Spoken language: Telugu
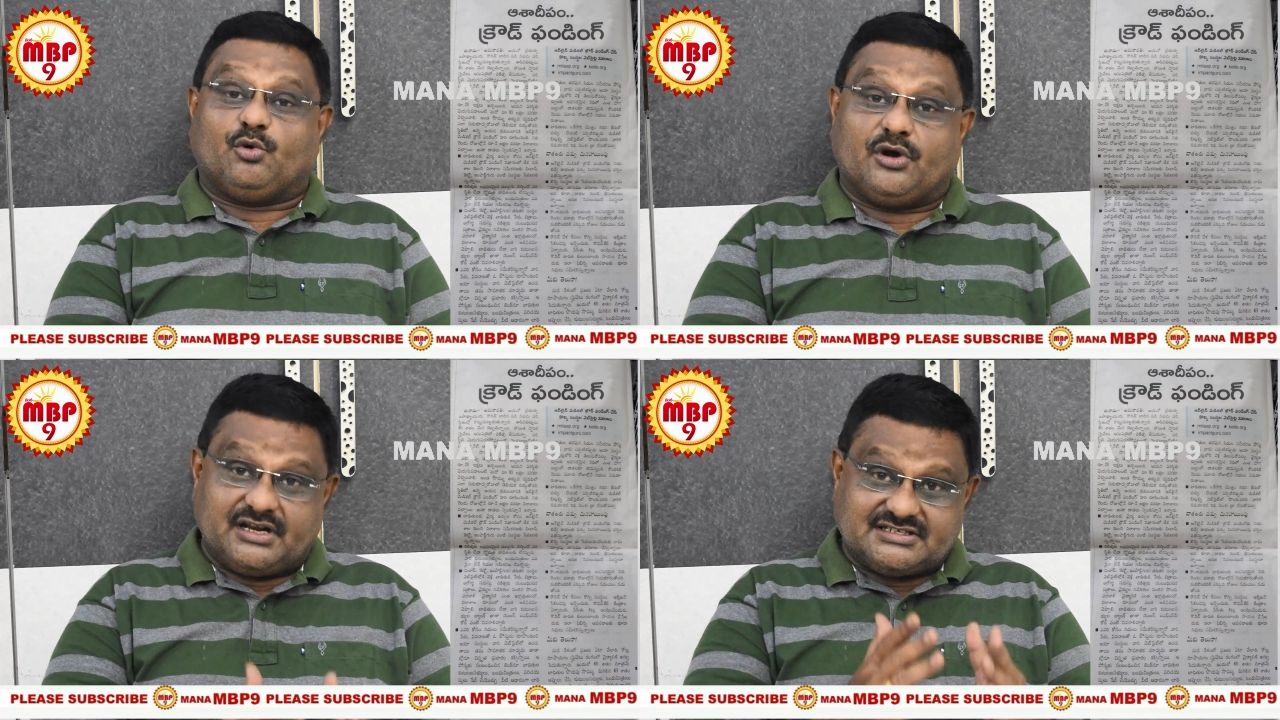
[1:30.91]

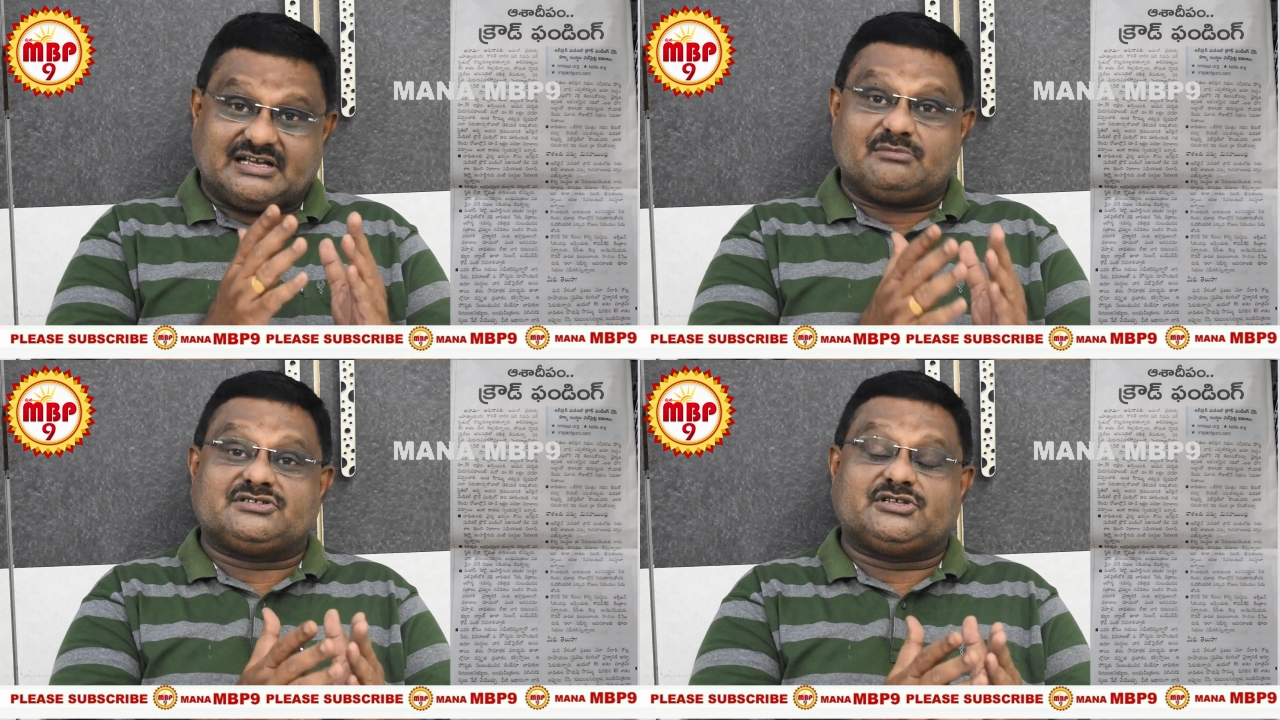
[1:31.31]
కొన్ని
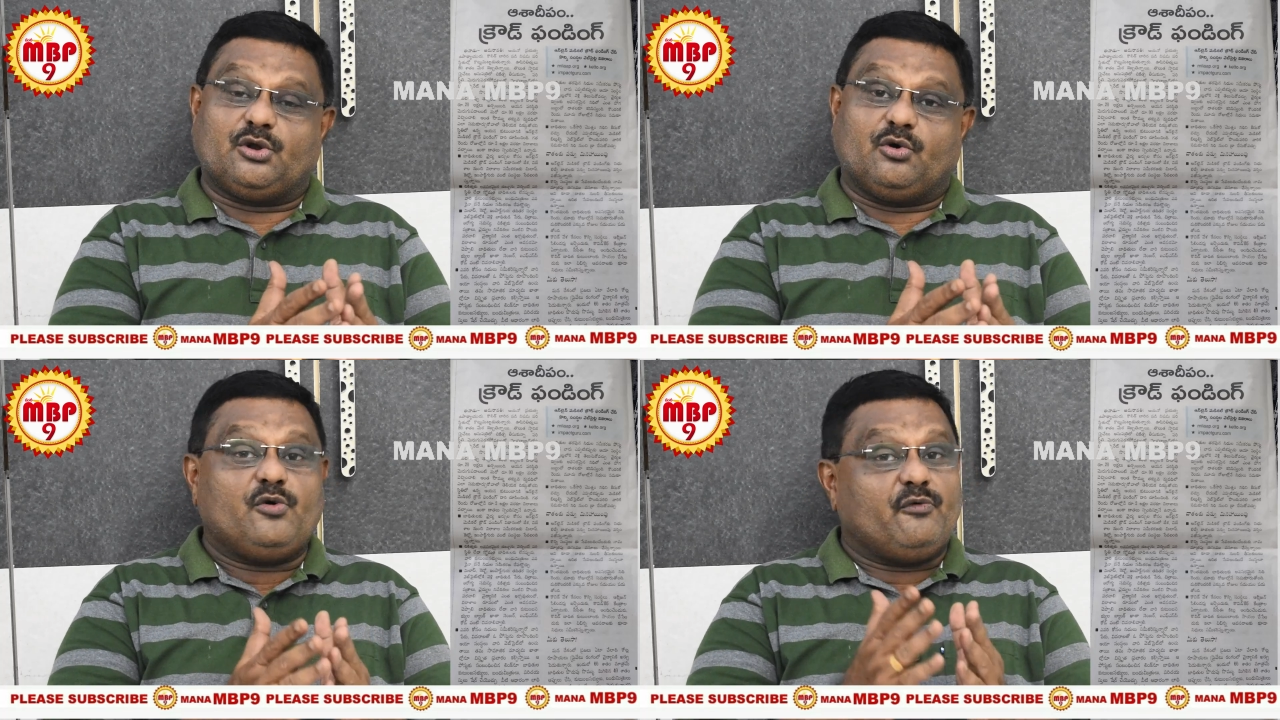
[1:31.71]

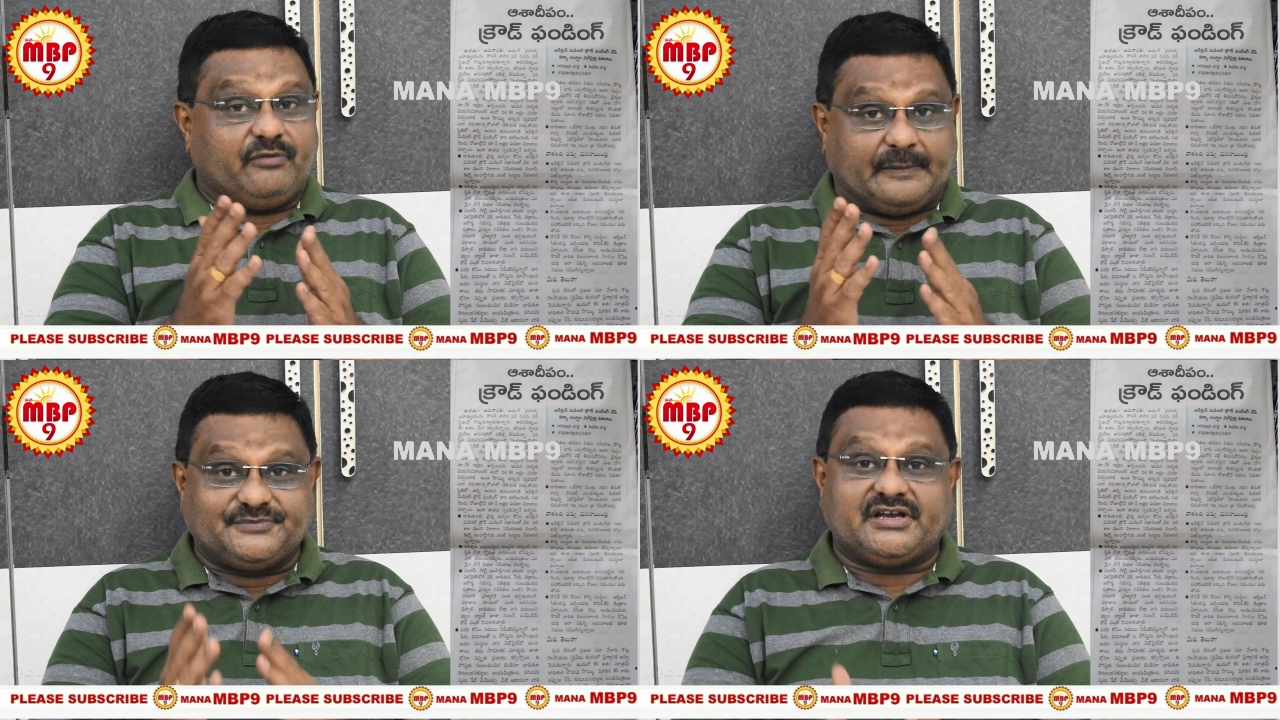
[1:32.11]
సంస్థలు
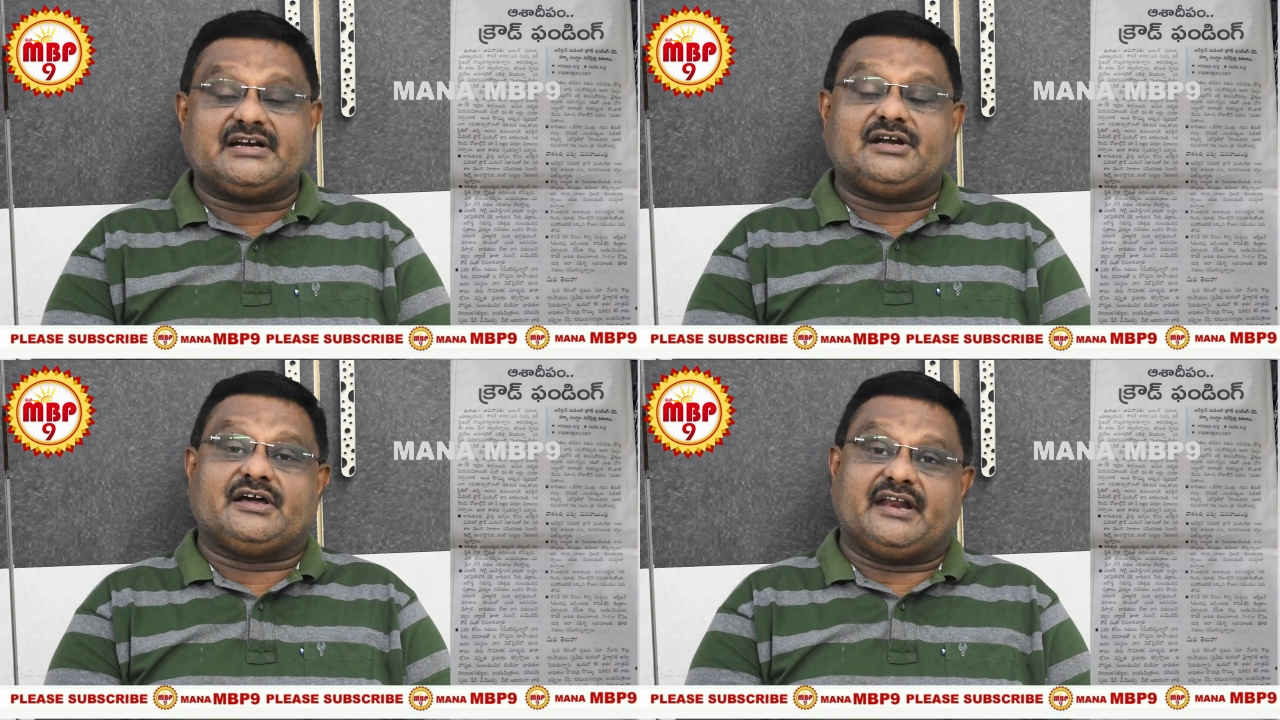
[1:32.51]
వెబ్సైట్లు